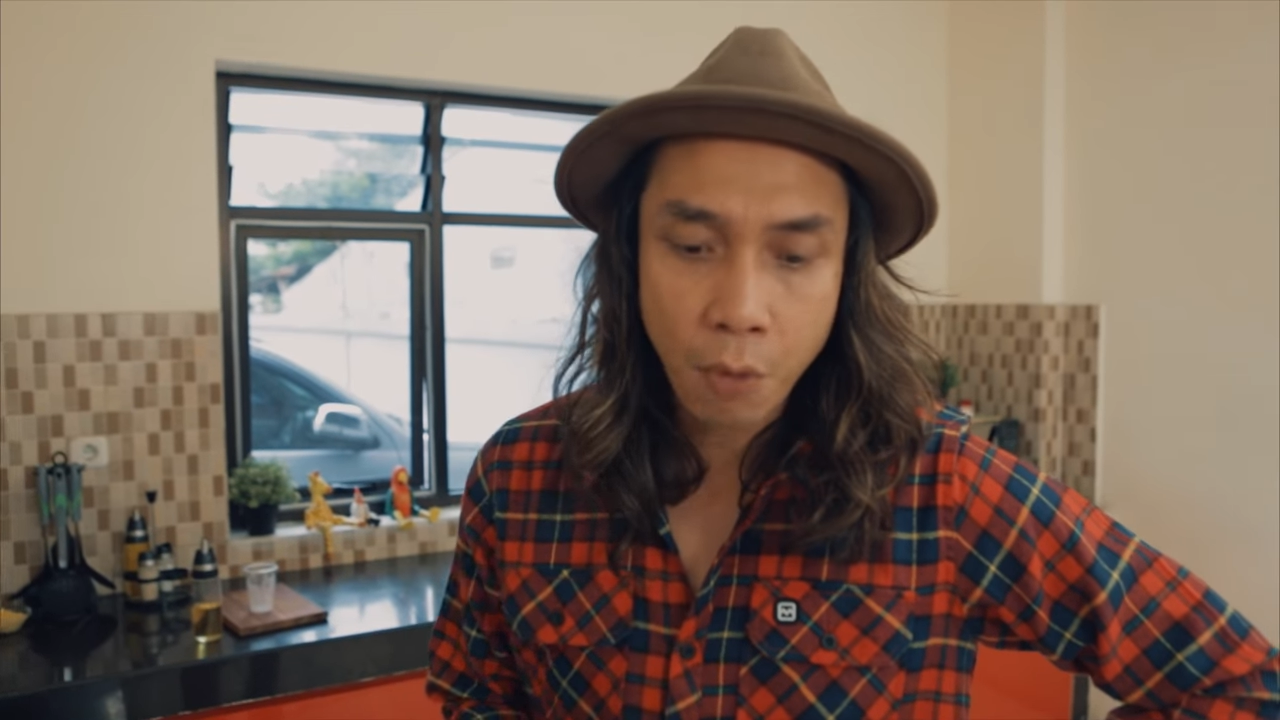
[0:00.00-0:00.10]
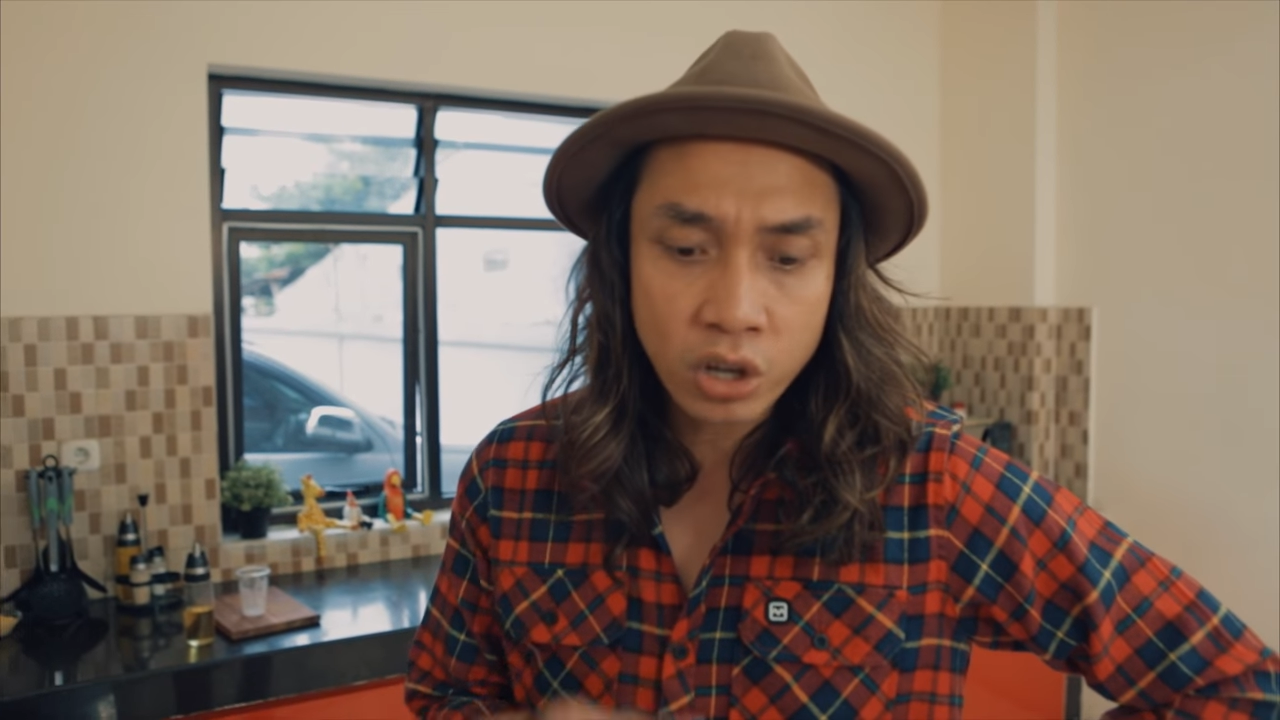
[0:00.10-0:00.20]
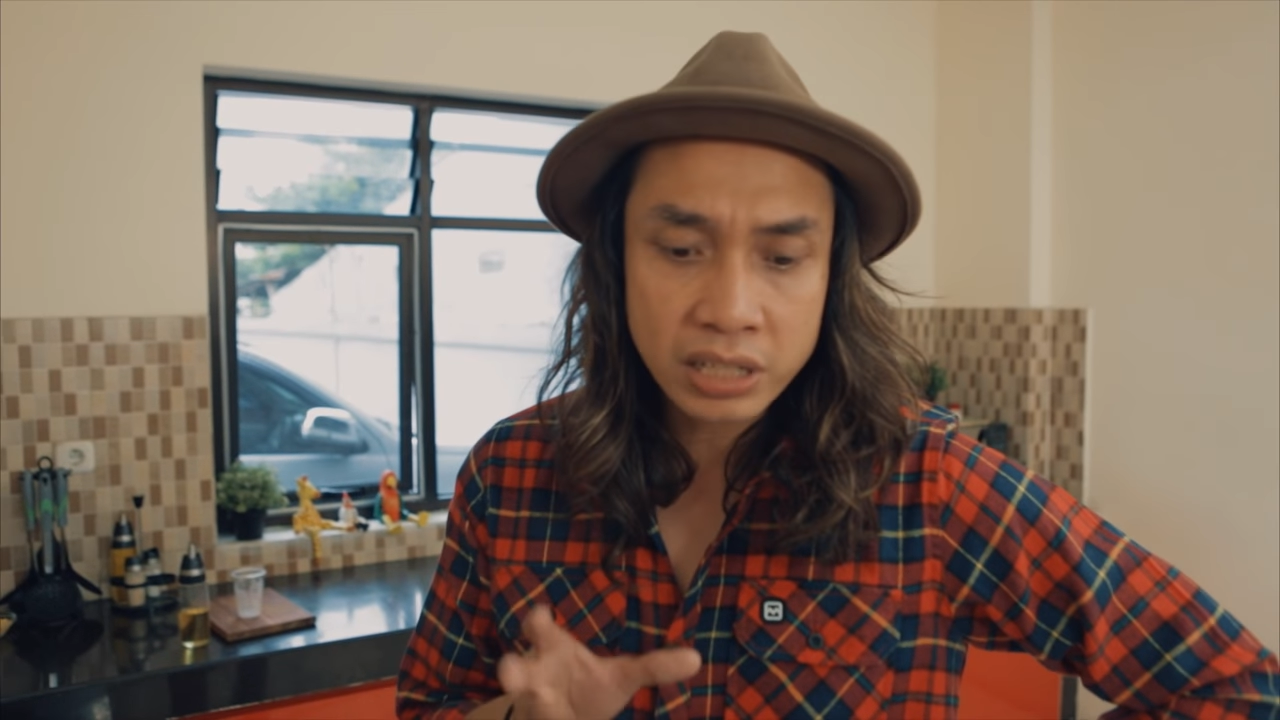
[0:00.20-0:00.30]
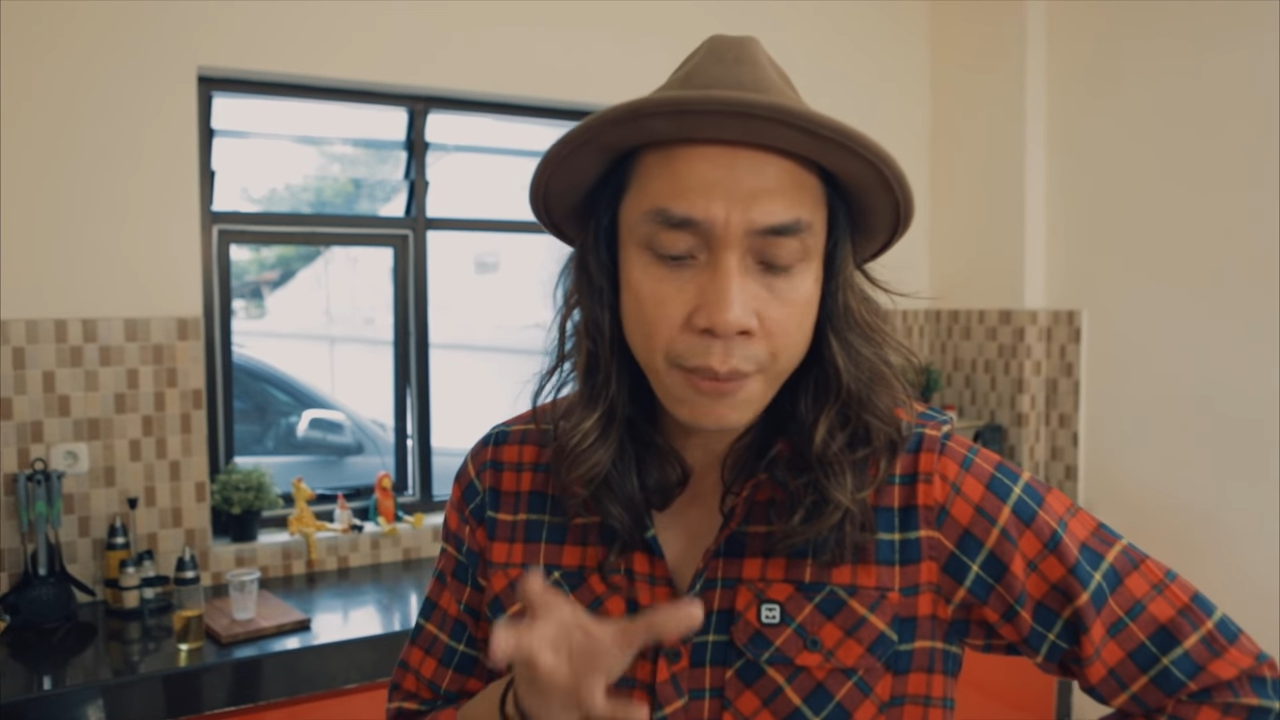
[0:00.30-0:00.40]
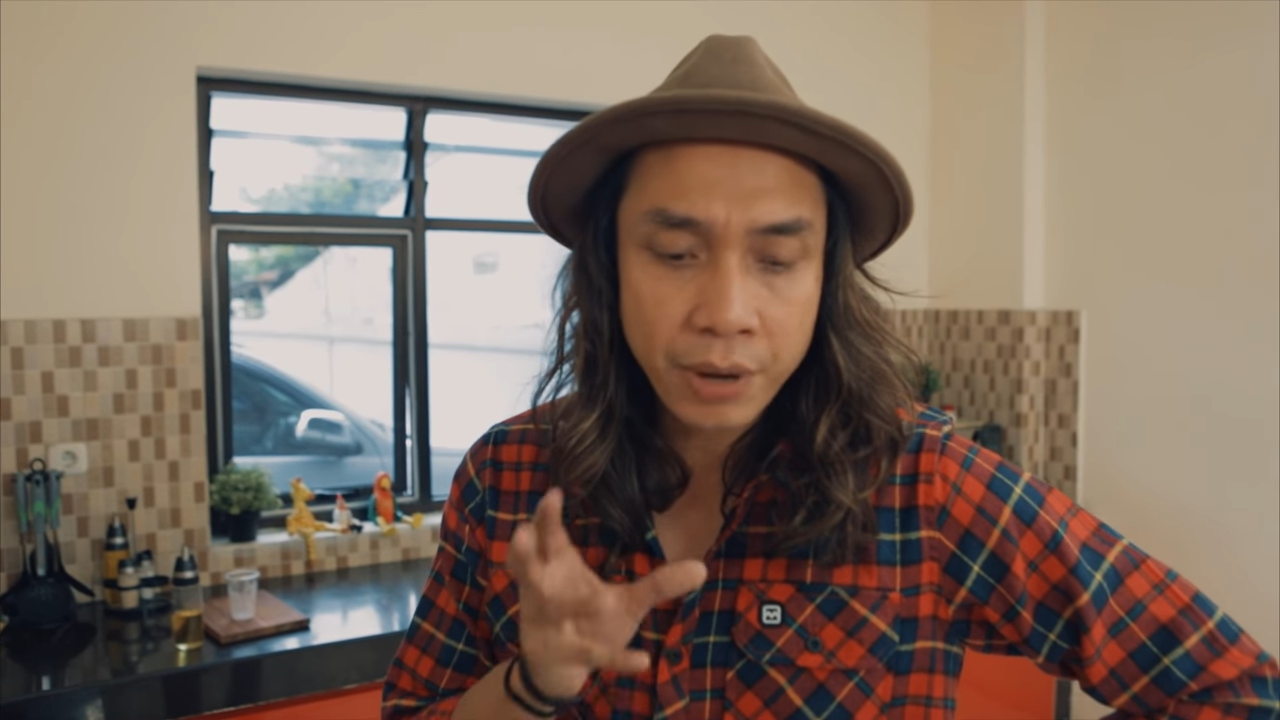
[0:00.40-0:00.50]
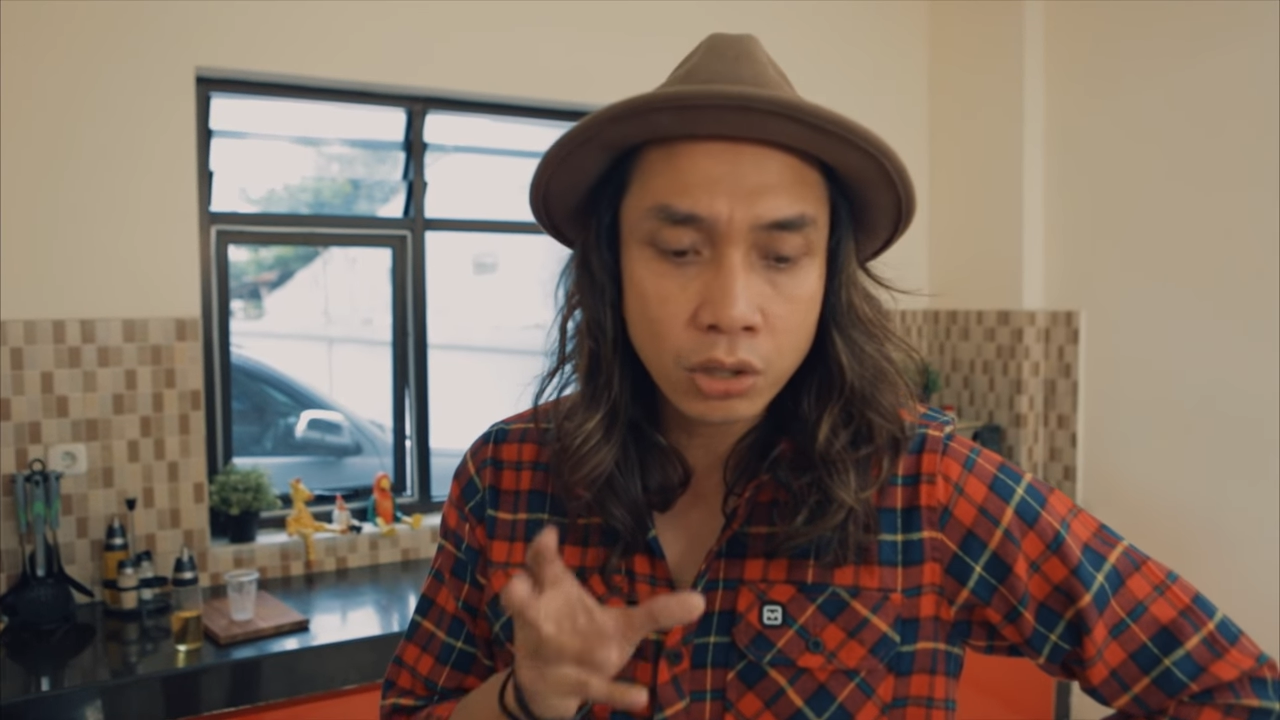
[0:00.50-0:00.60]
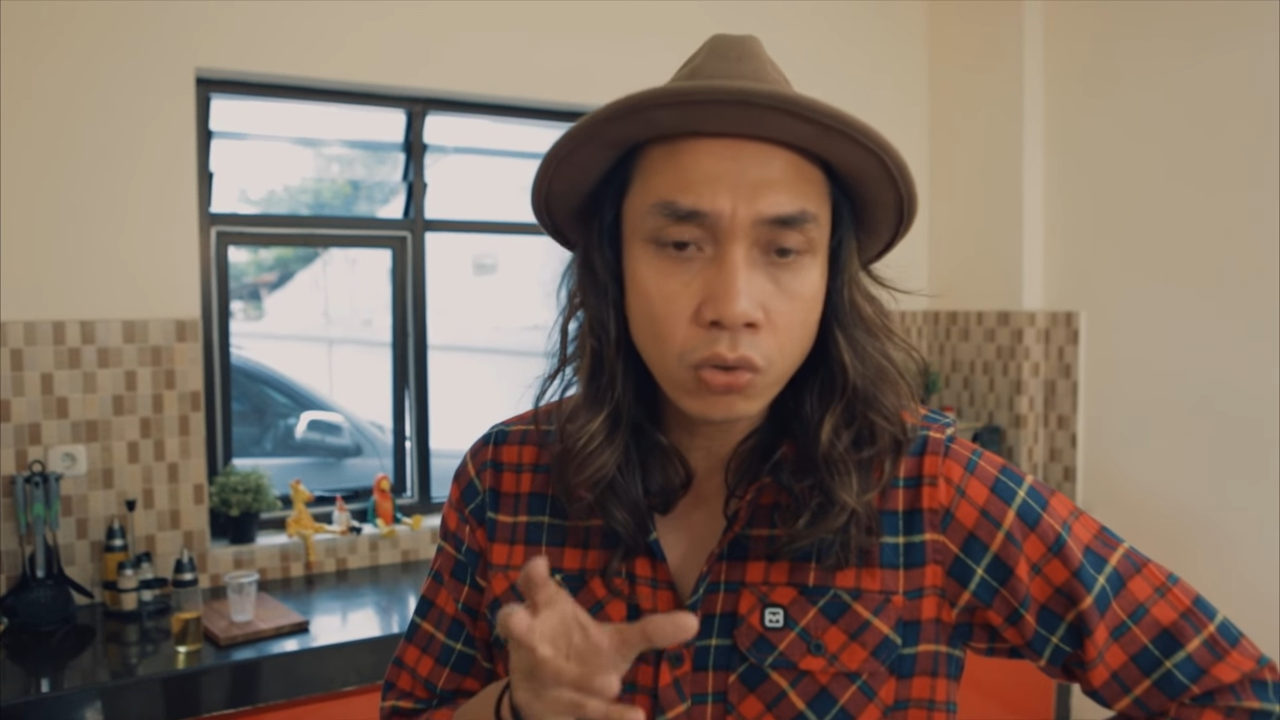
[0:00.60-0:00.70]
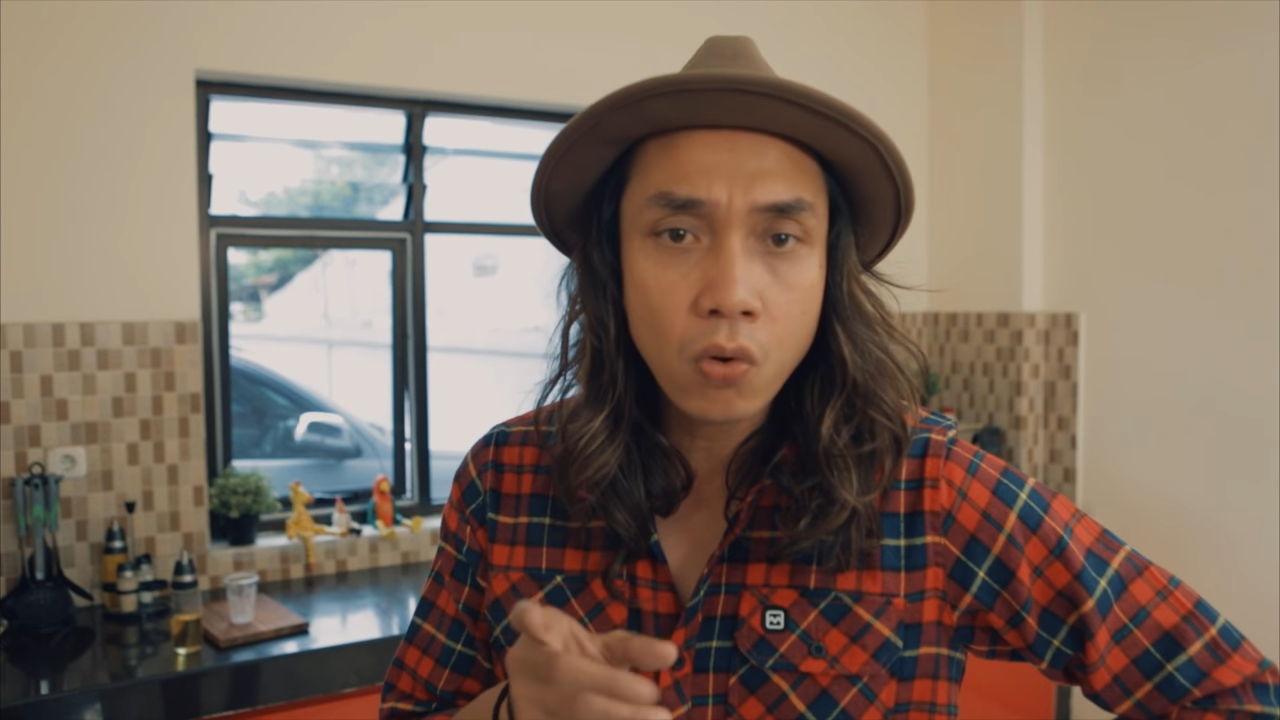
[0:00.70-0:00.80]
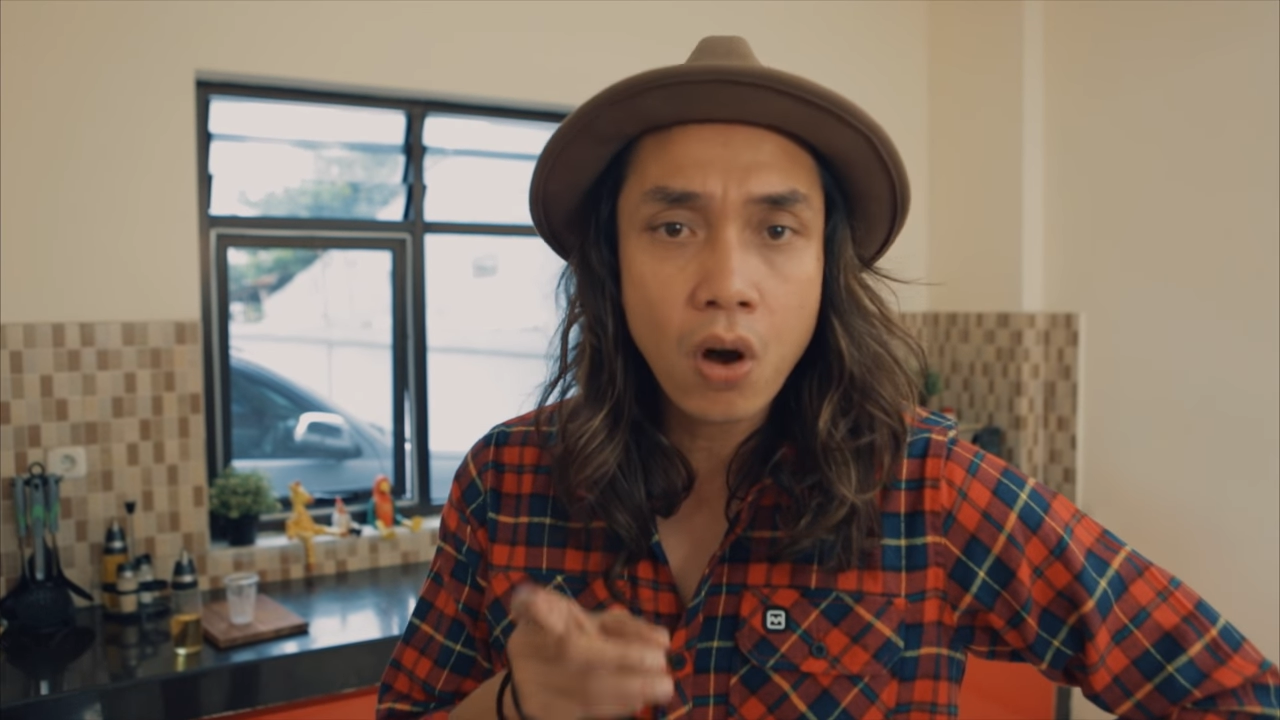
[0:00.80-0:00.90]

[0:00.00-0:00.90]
bahwa selama ini tuh